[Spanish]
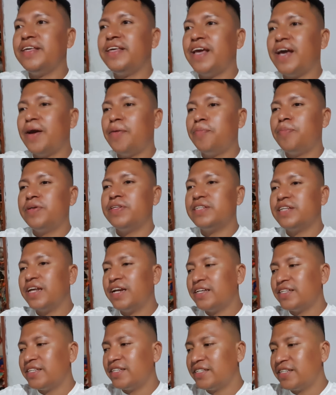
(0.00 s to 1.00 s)
ya pues
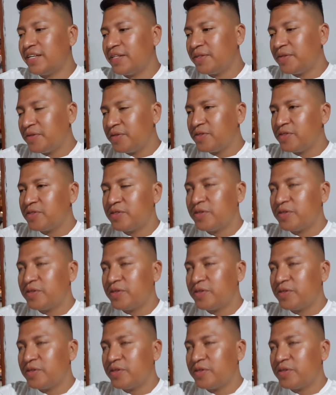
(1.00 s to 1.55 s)
gracias a Dios